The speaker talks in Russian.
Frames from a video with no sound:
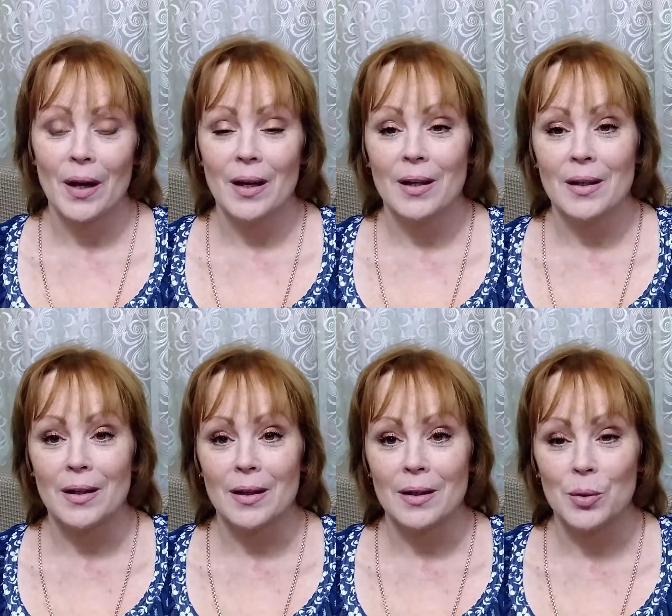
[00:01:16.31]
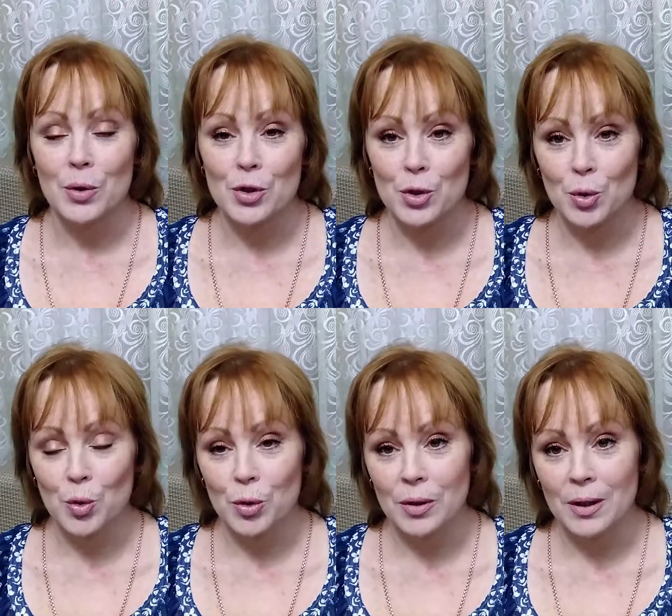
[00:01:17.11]
А,
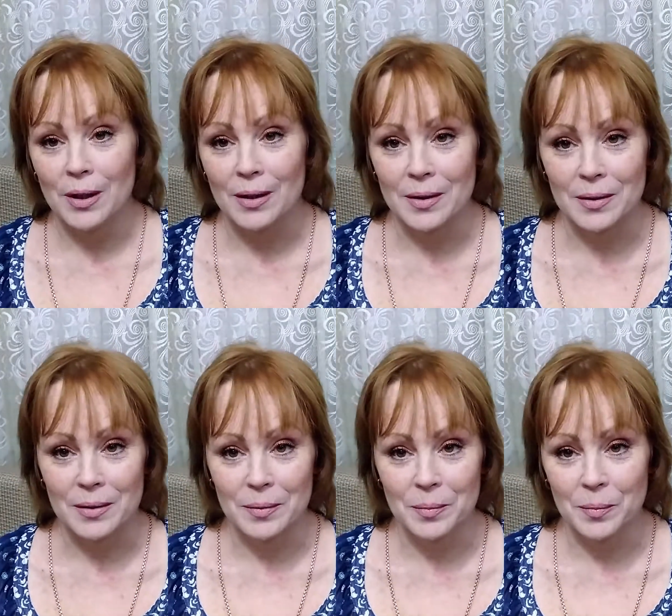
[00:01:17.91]
кое-что я